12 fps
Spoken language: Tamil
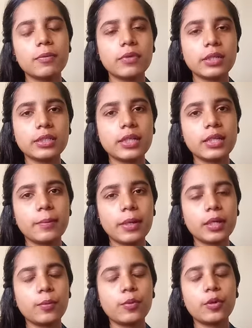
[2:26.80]
ஃபஸ்ட்டு என்ன
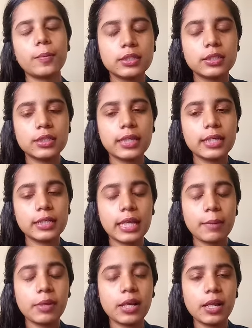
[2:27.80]
பார்க்க போகிறோம் பார்த்து
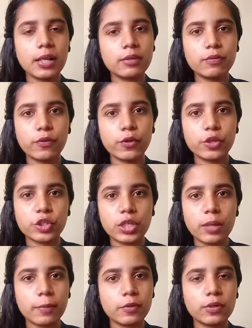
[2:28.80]
கெமிக்கல் எக்ஸ்போலேஷன்
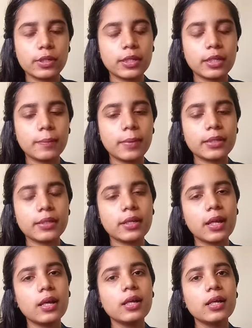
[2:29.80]
அப்படின்னு சொல்லி என்னென்னு
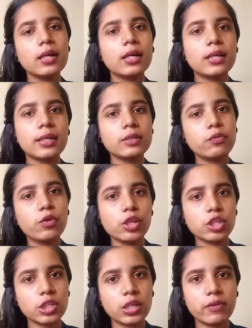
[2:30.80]
பார்த்துக்கலாம்
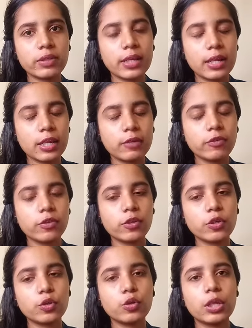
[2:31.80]
எக்ஸ்போலேஷனாக வந்து எல்லாருக்கும்
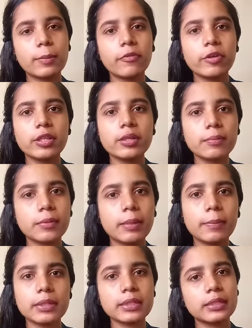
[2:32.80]
தெரிஞ்சிருக்கும் நம்ம வந்து
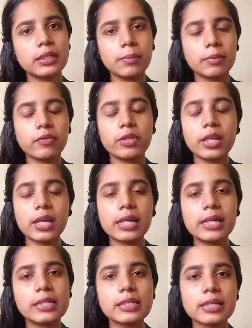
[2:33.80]
நம்ம நமக்கு வந்து நிறைய
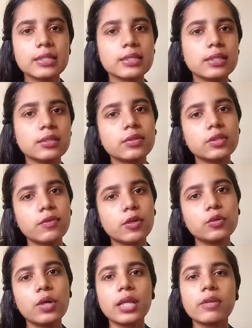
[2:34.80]
டெட் ஸ்கின் செல்ஸ் வந்து
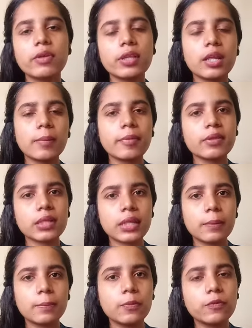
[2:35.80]
வரும் அதை வந்து நம்ம
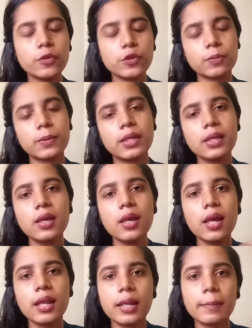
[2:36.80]
ஸ்க்ரப் யூஸ் பண்ணி
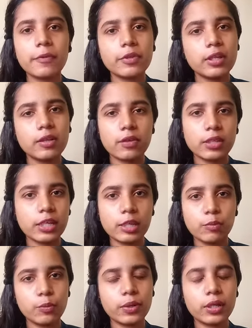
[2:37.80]
நம்ம வந்து அதை வந்து
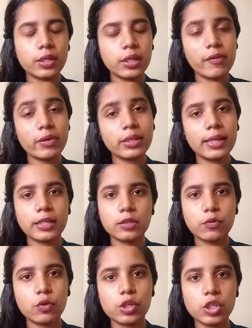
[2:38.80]
ரிமூவ் பண்ணுறது தான் வந்து
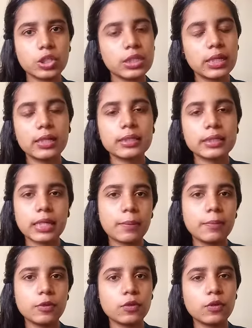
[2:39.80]
எக்ஸ்போலியேஷன் இல்லை
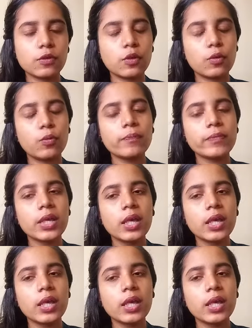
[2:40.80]
ஸ்க்ரப்னு சொல்லி சொல்லுவோம்